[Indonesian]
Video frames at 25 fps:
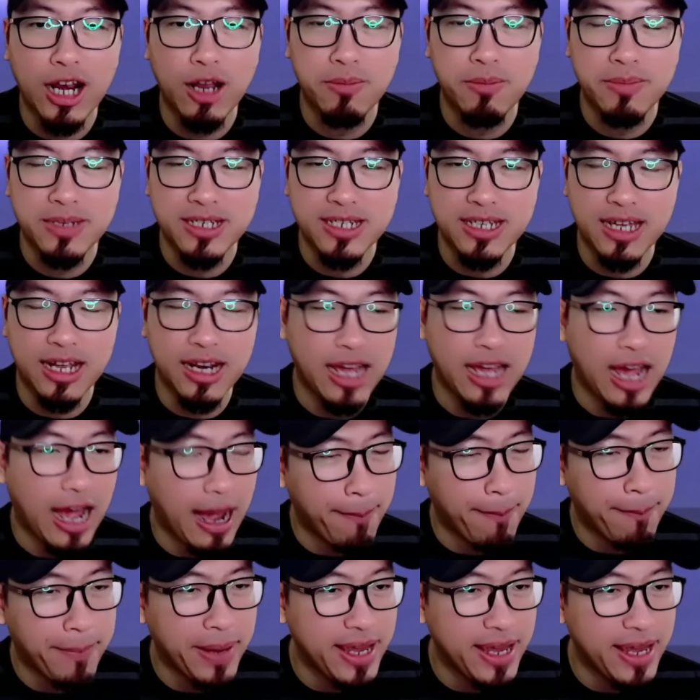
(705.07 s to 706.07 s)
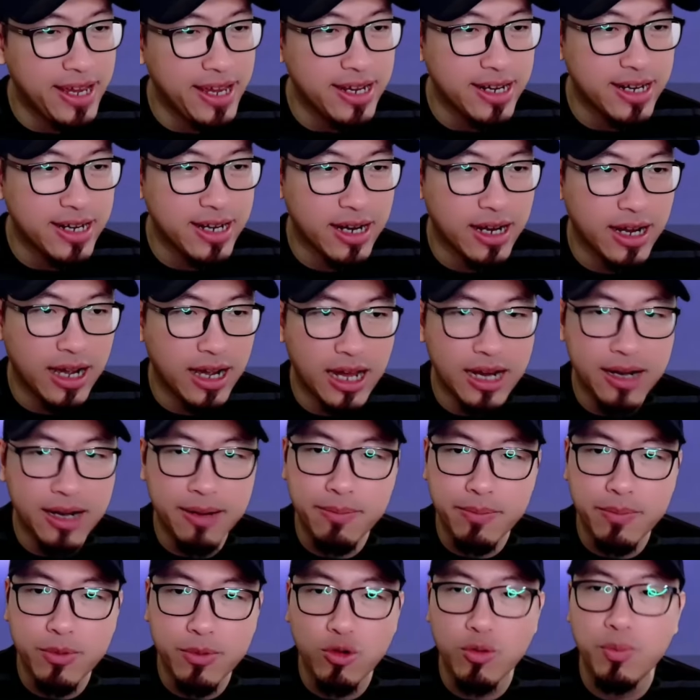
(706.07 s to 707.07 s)
kalau misalnya HPI
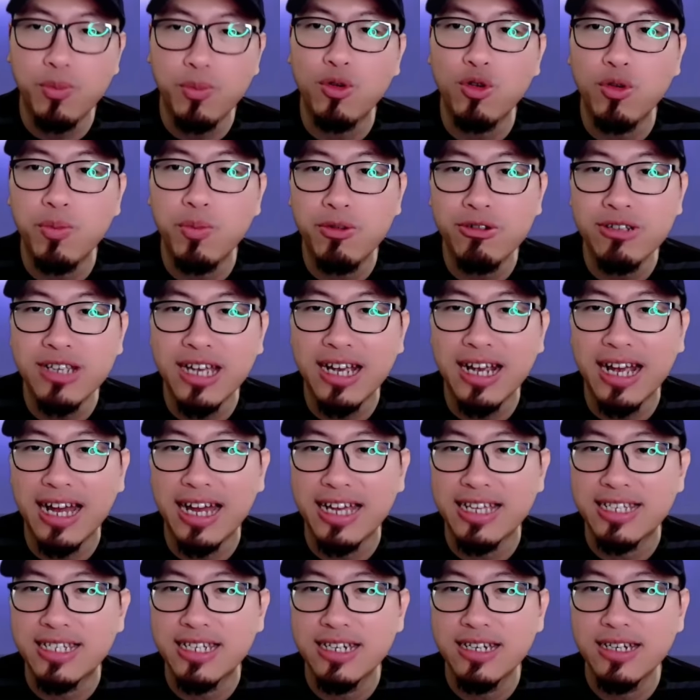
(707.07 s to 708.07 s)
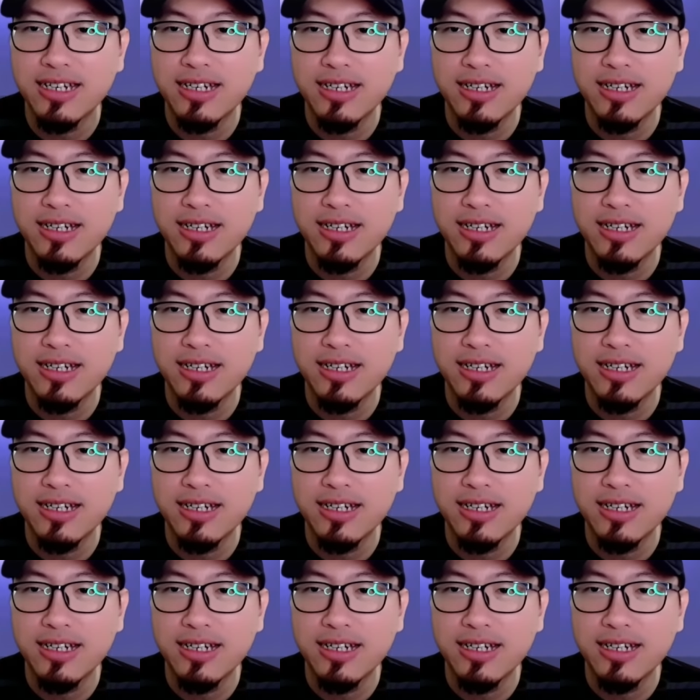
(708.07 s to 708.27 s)
dengan kupu-kupunya guys.